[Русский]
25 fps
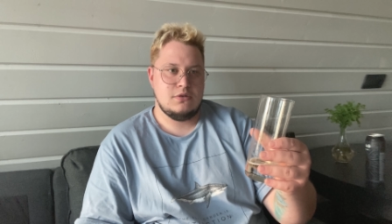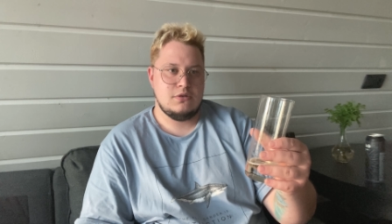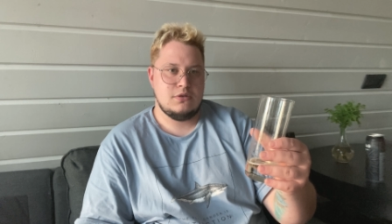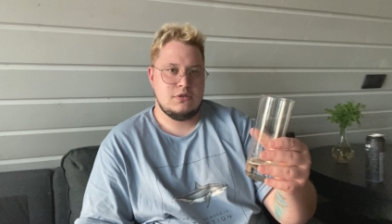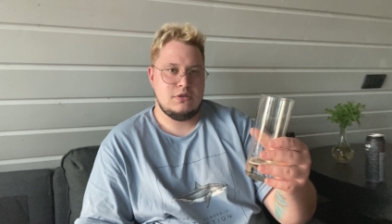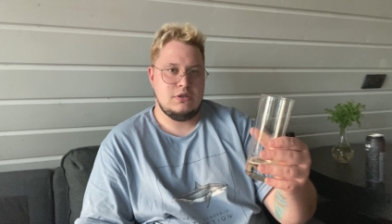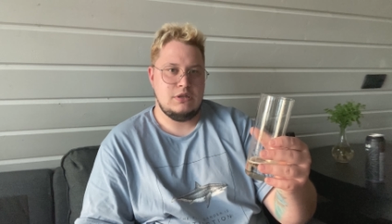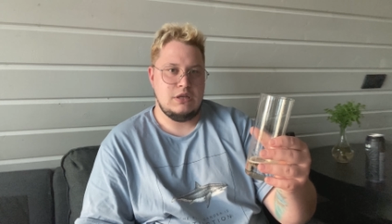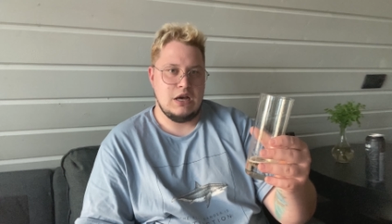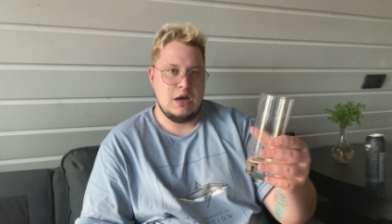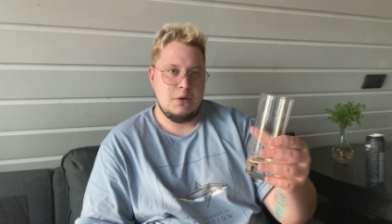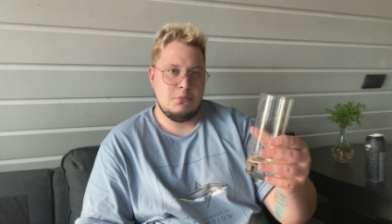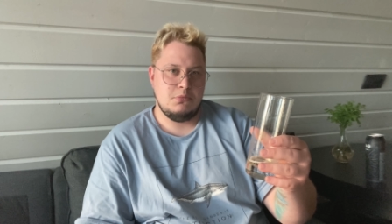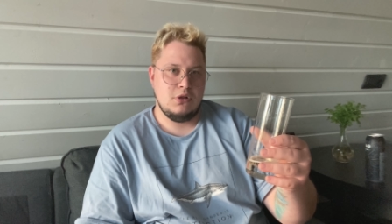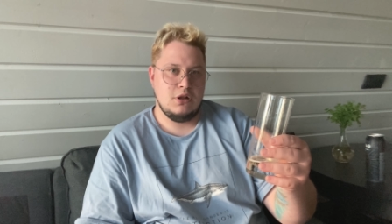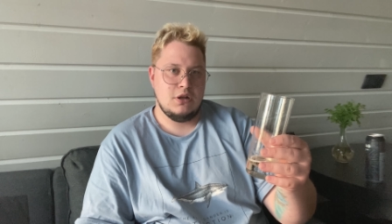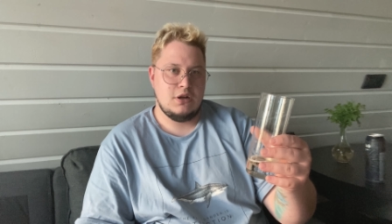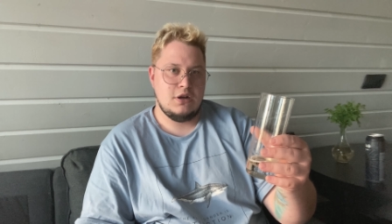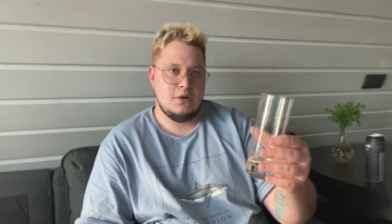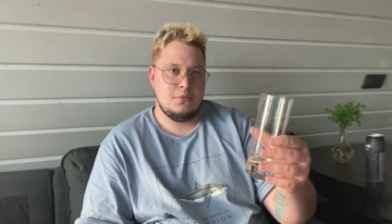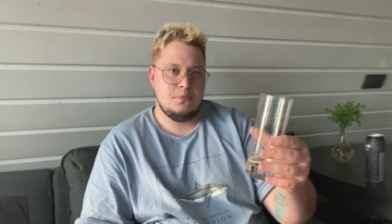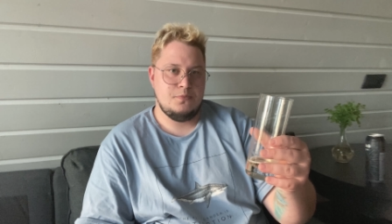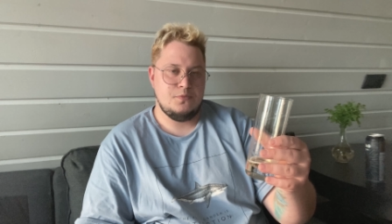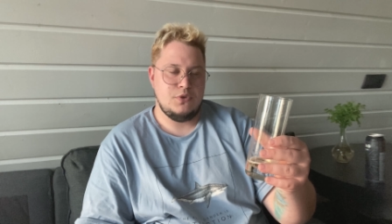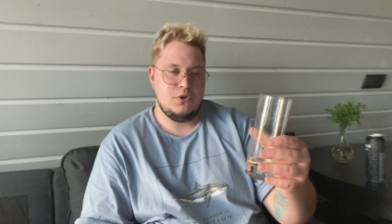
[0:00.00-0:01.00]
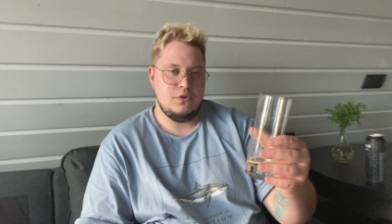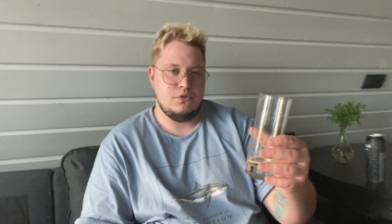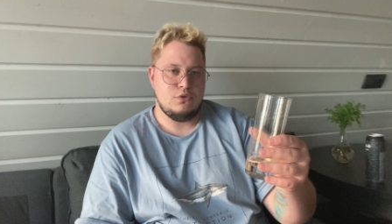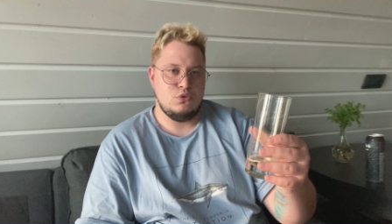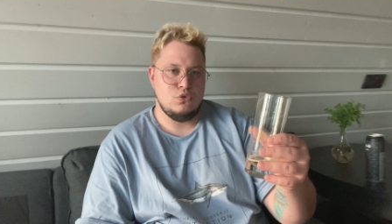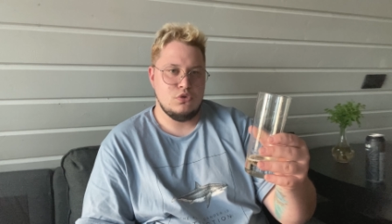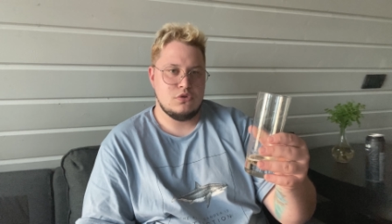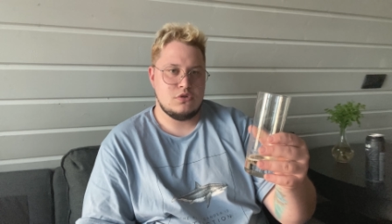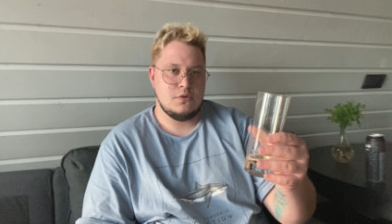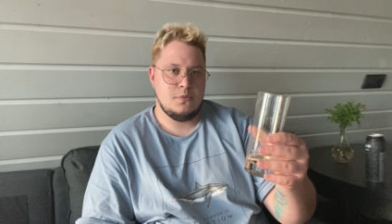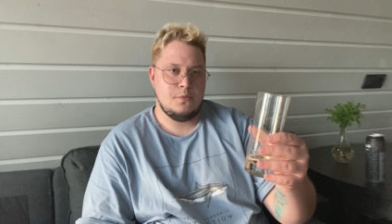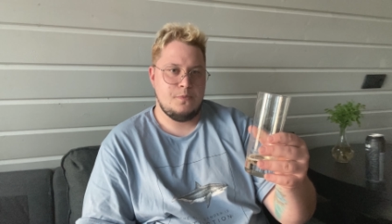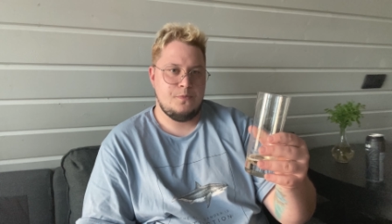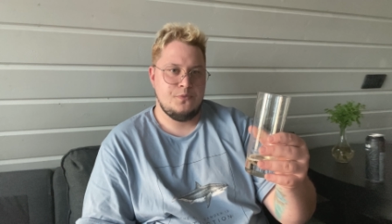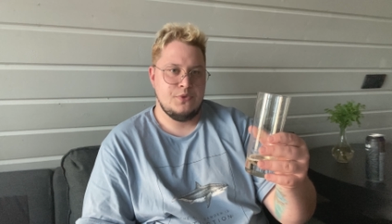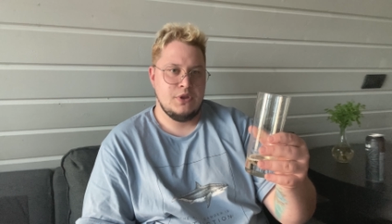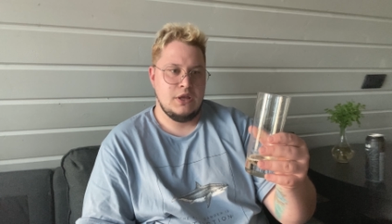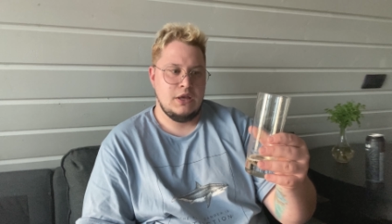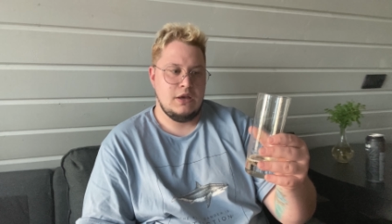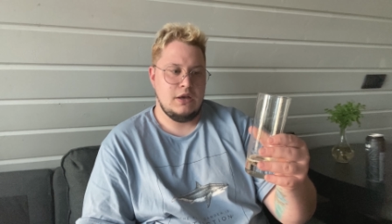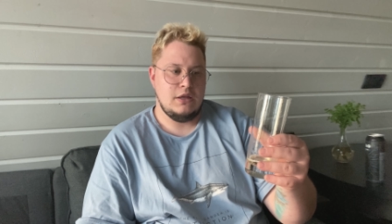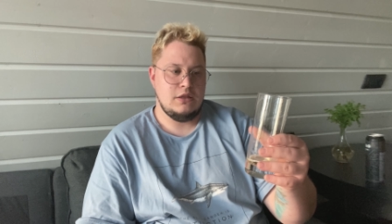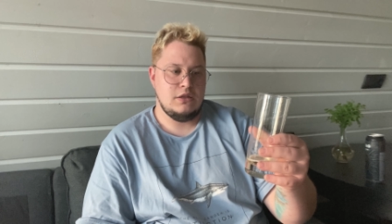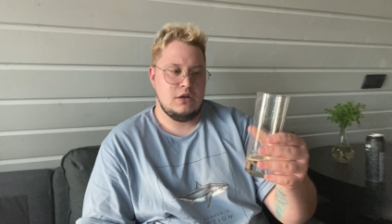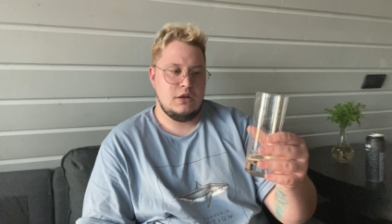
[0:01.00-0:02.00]
с яблоком и вкусом
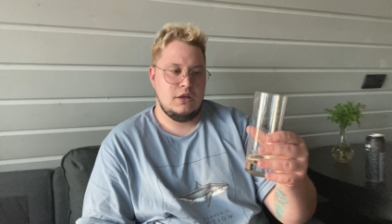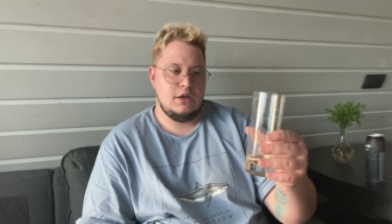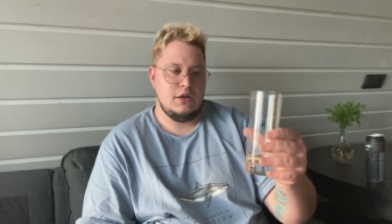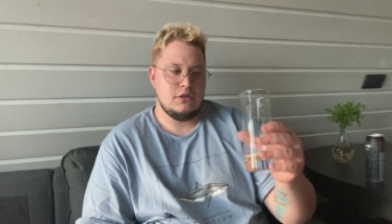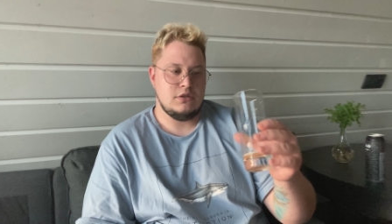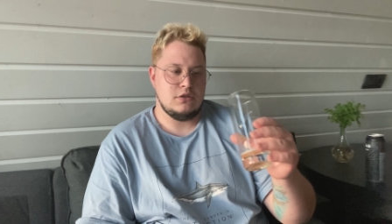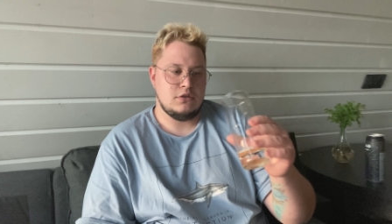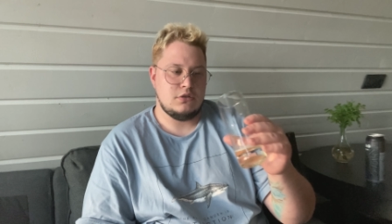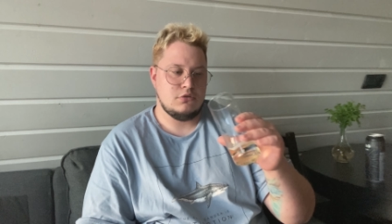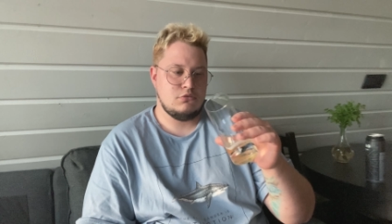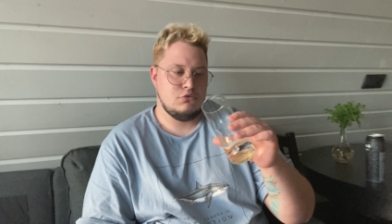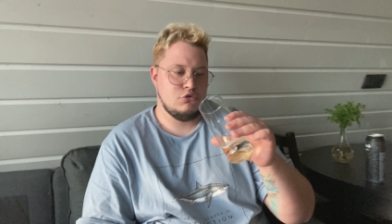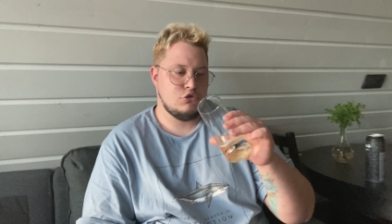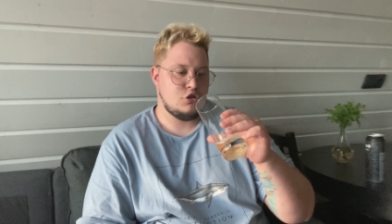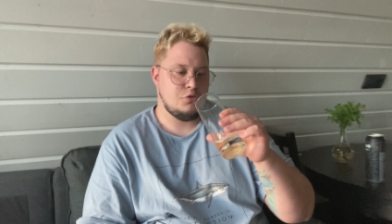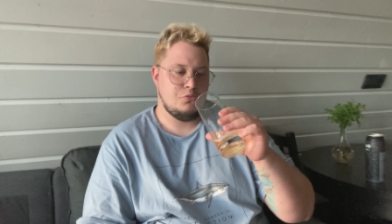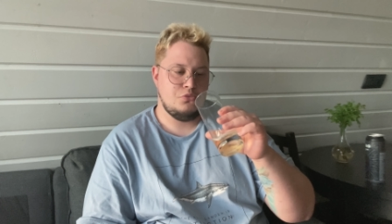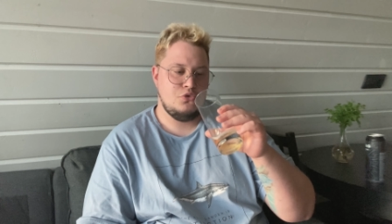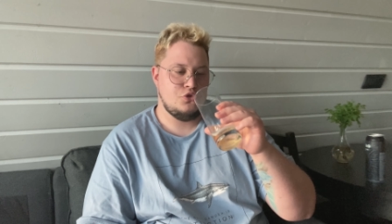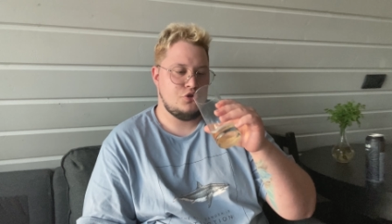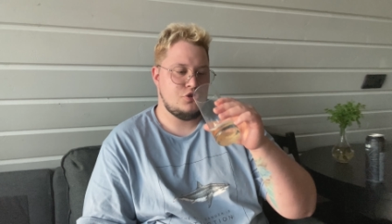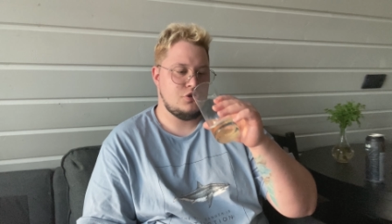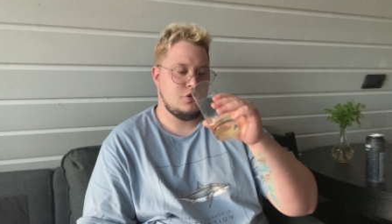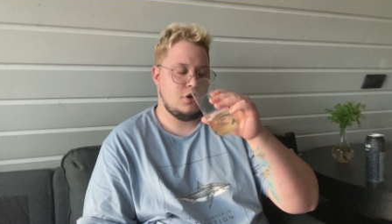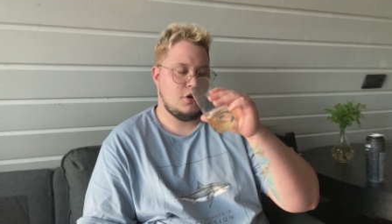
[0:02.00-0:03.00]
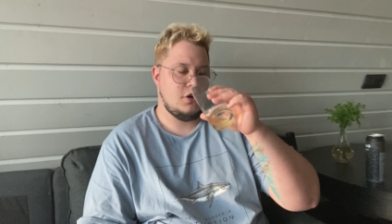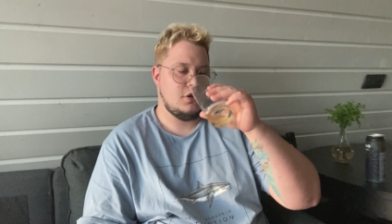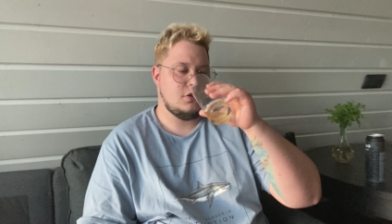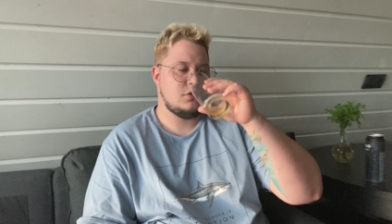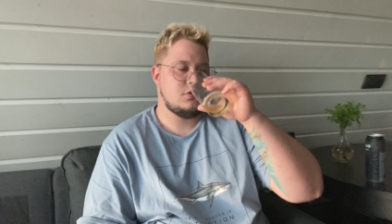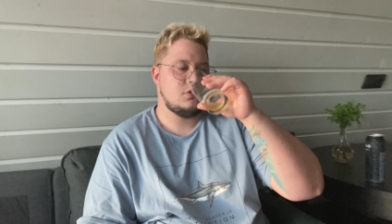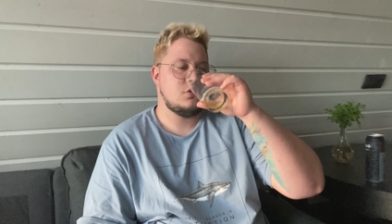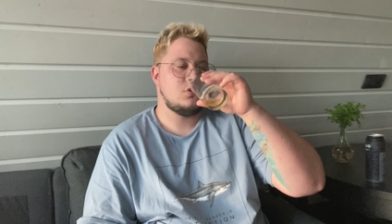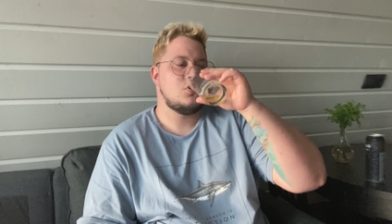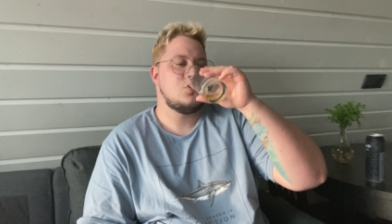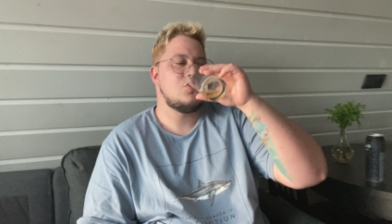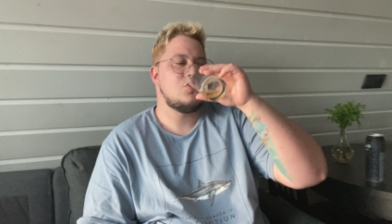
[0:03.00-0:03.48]
энергетика. Слушайте, мне очень нравится.